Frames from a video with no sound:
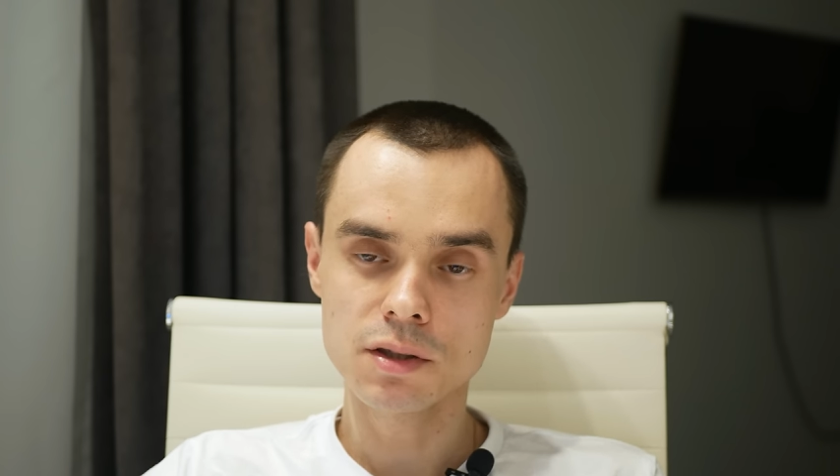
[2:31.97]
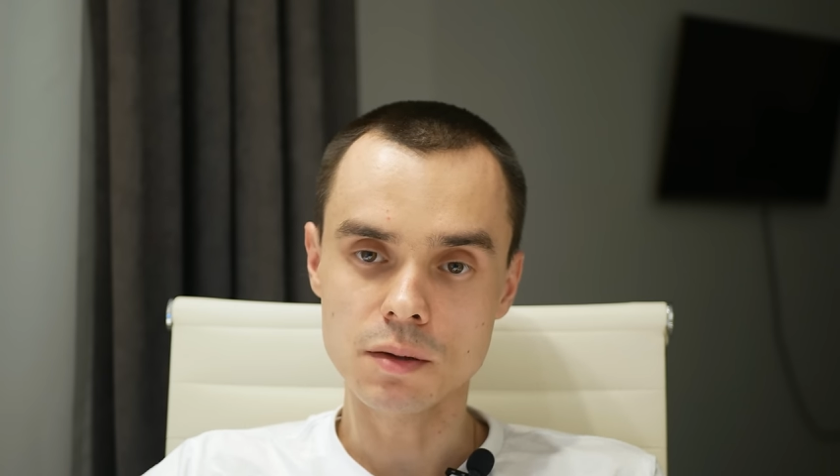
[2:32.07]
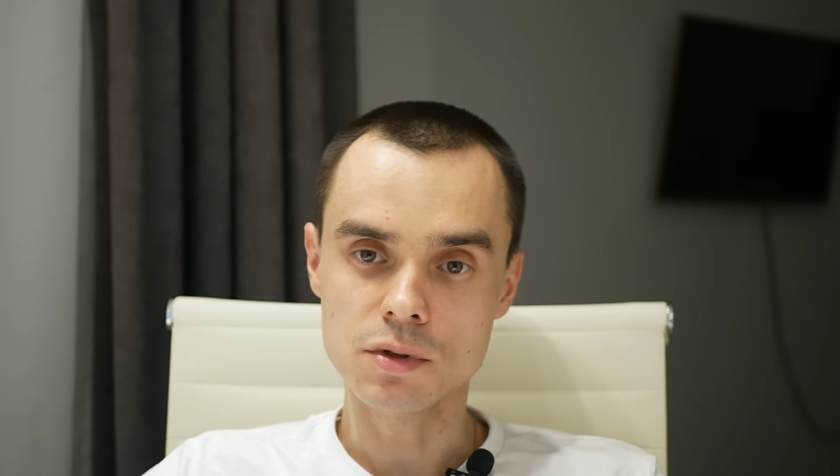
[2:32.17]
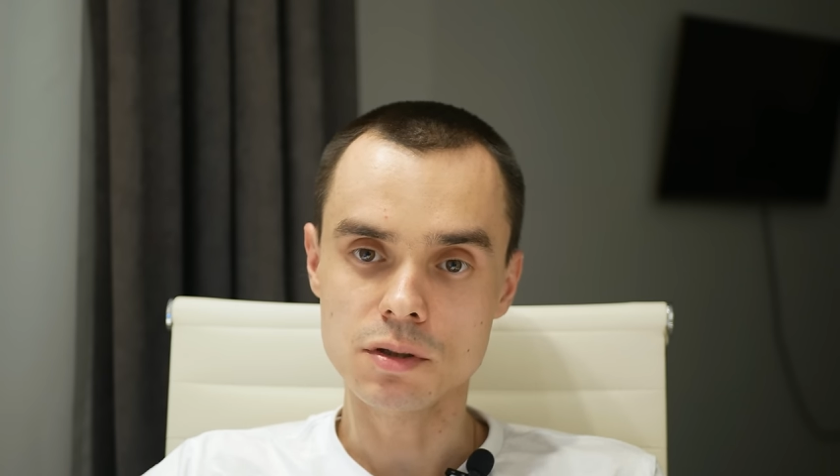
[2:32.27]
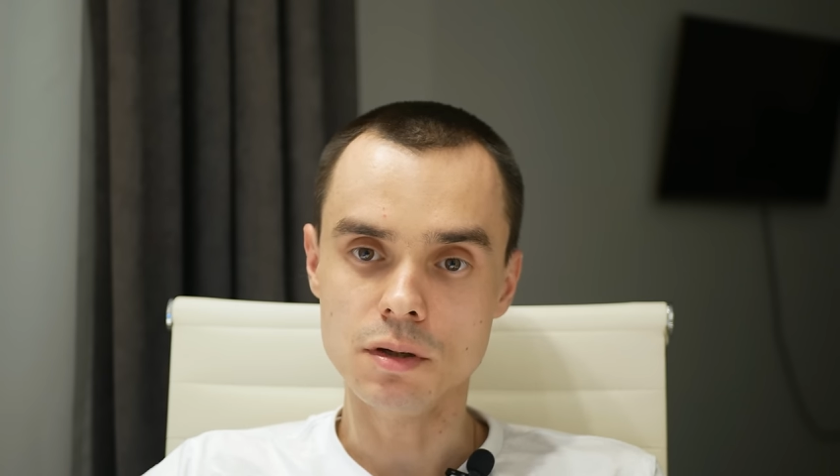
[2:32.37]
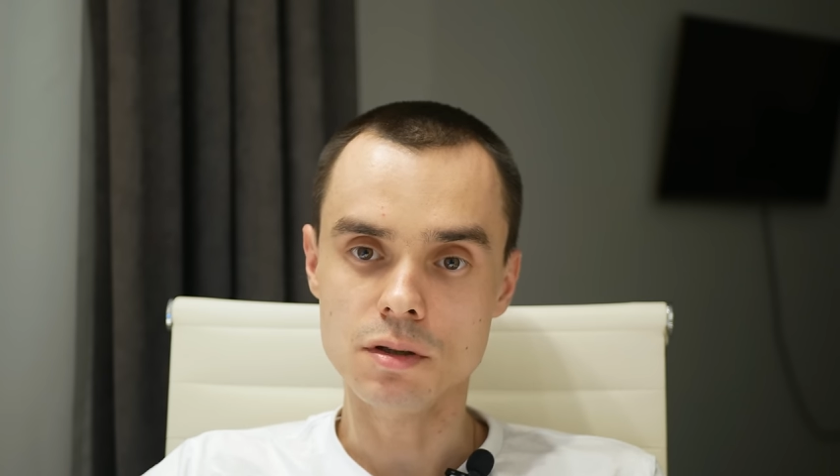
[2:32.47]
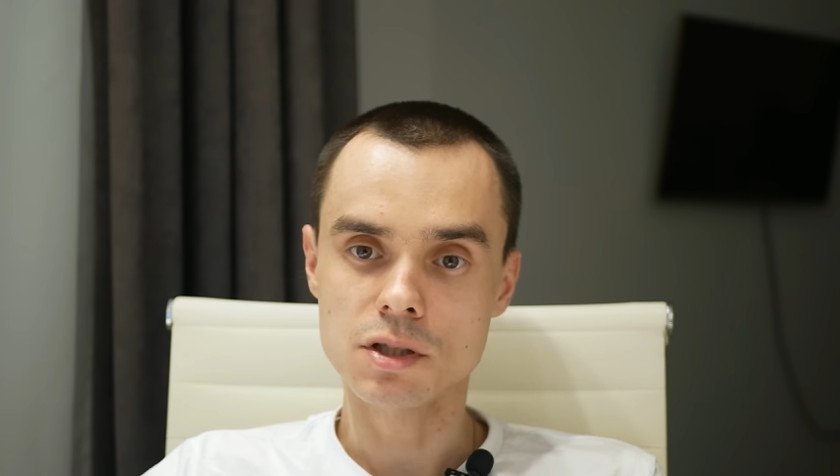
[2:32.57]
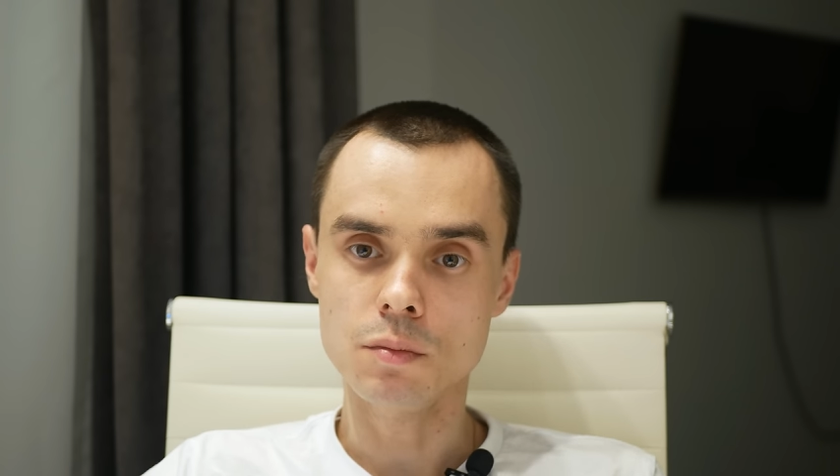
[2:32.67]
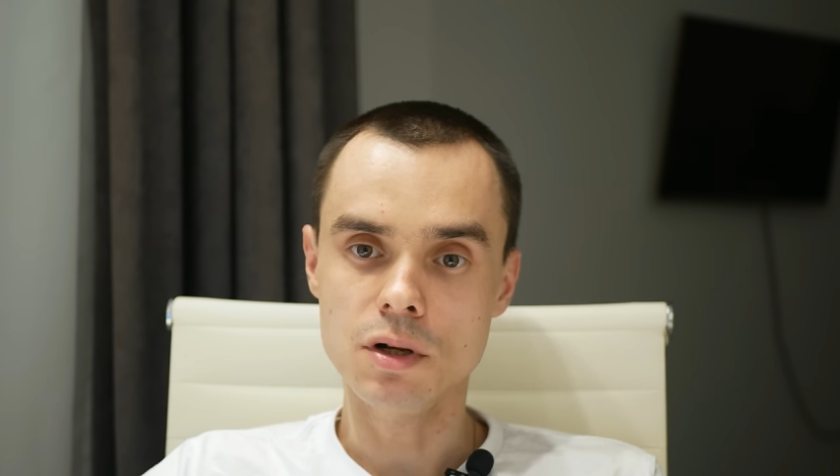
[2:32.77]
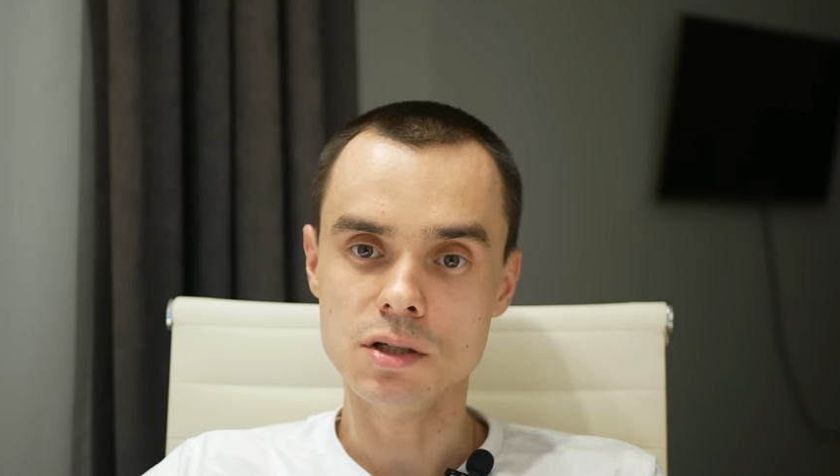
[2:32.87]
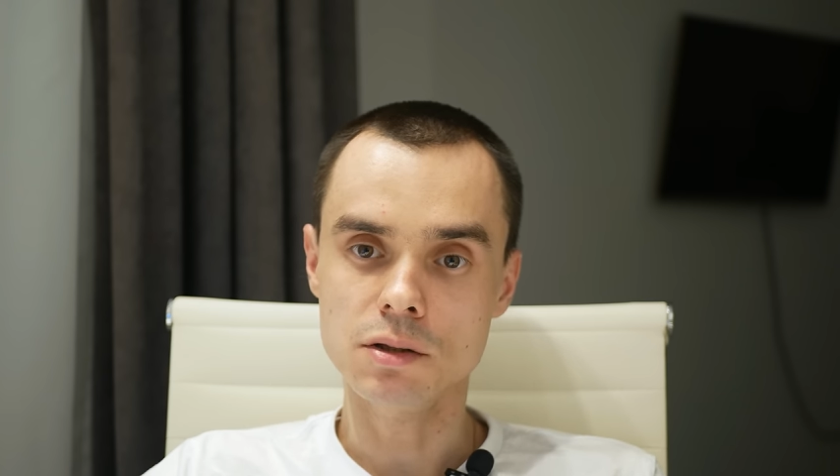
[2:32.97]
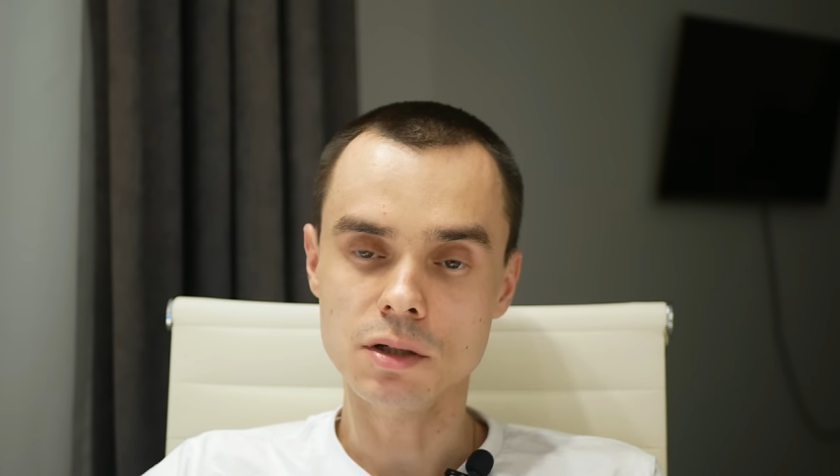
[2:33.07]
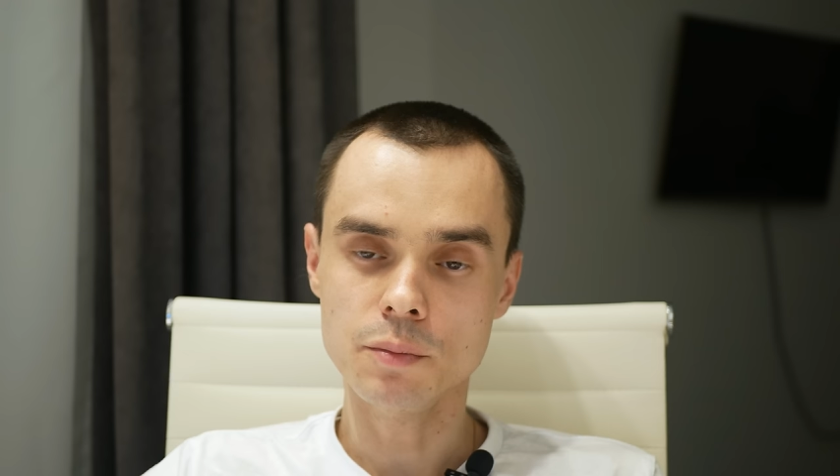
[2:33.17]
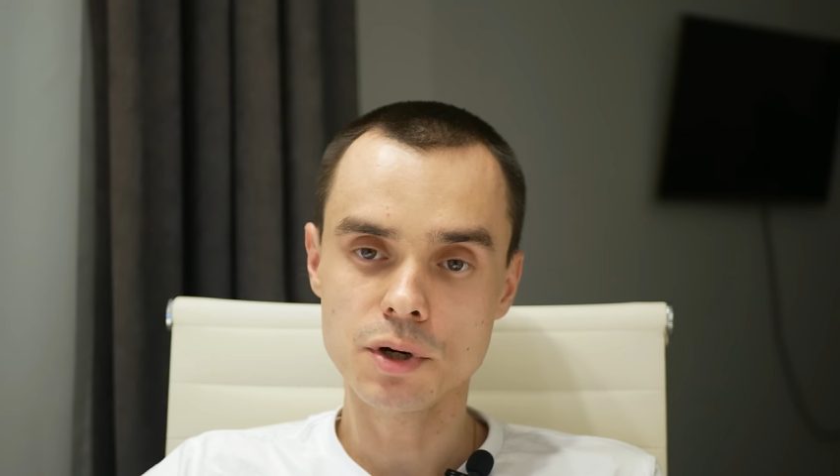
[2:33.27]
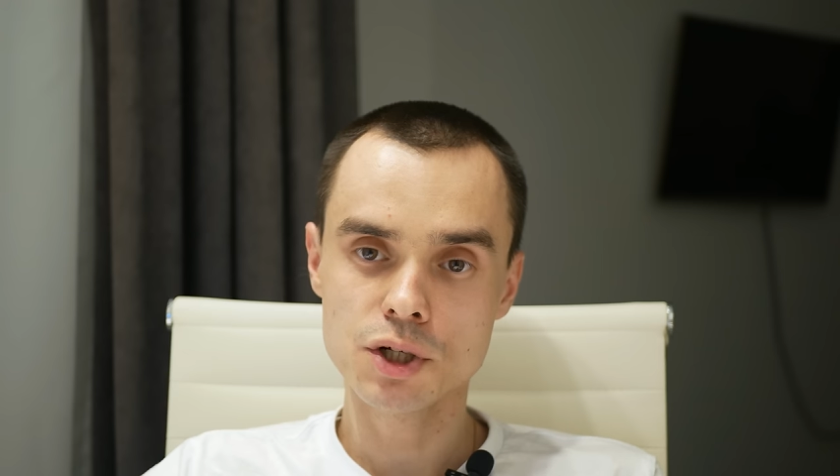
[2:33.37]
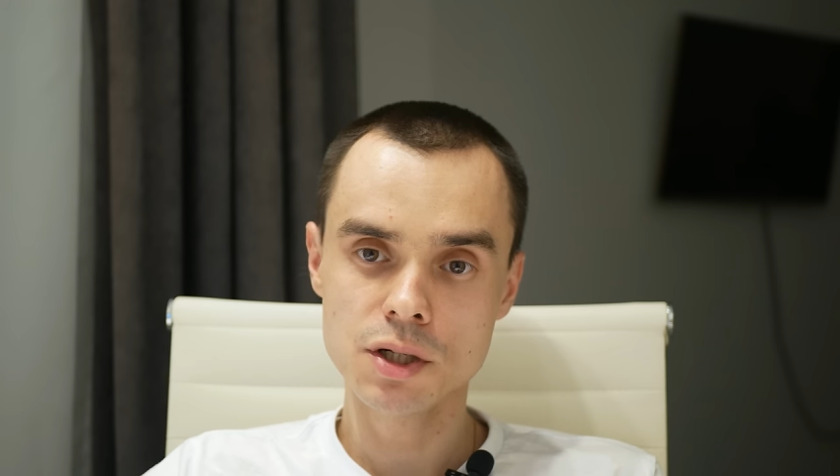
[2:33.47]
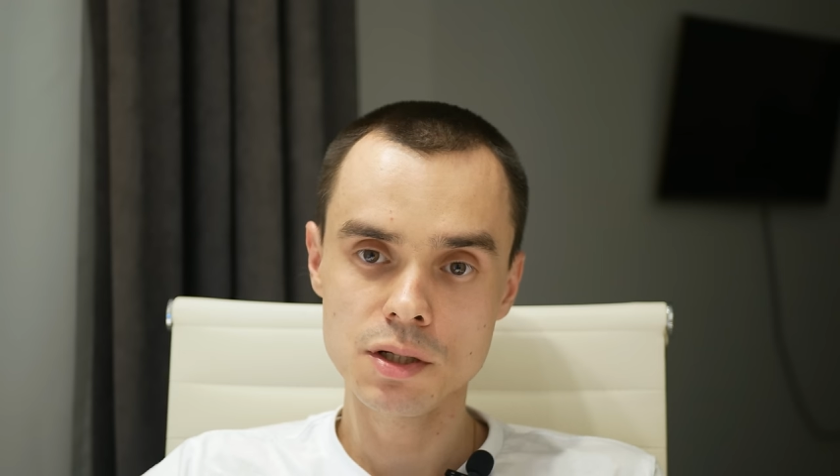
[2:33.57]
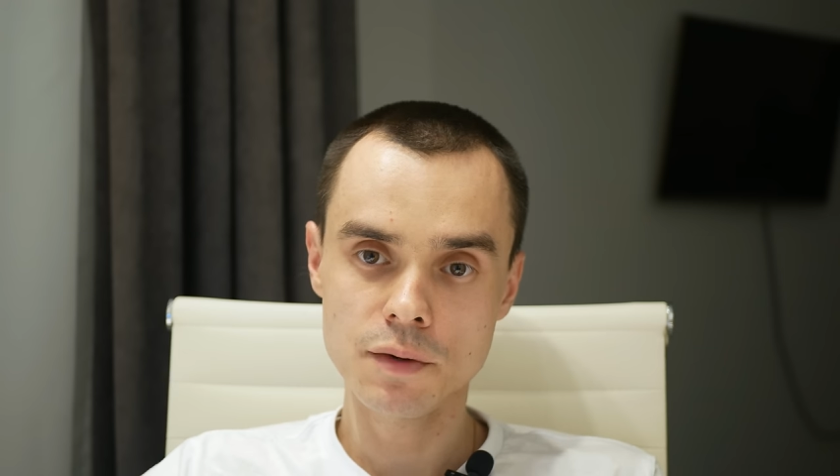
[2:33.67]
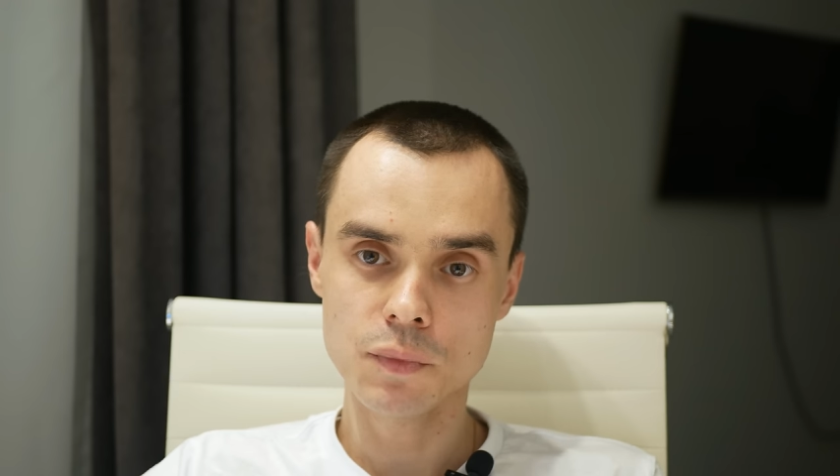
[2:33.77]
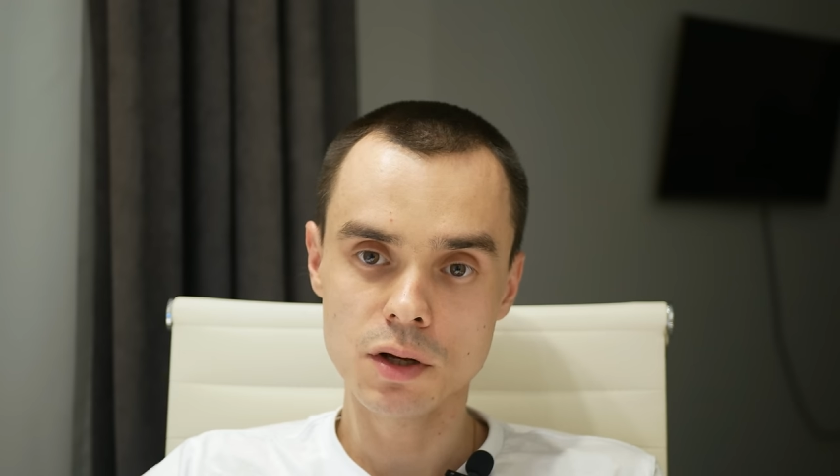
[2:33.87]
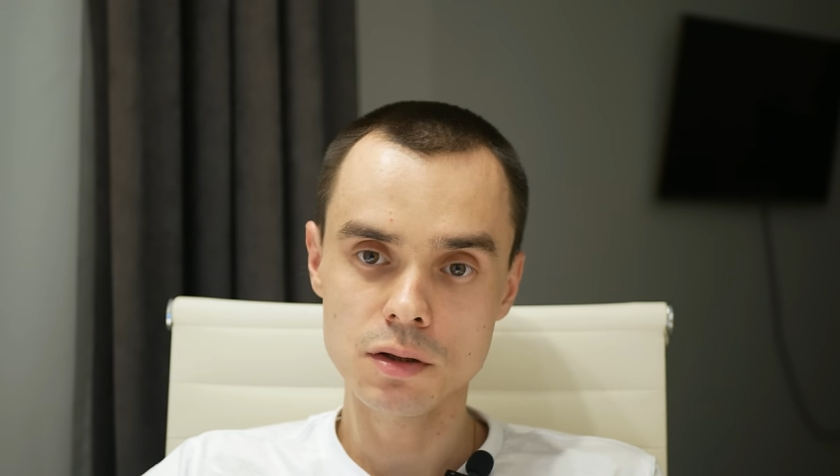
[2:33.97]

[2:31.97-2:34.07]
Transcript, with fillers: там стоит стабилизатор напряжения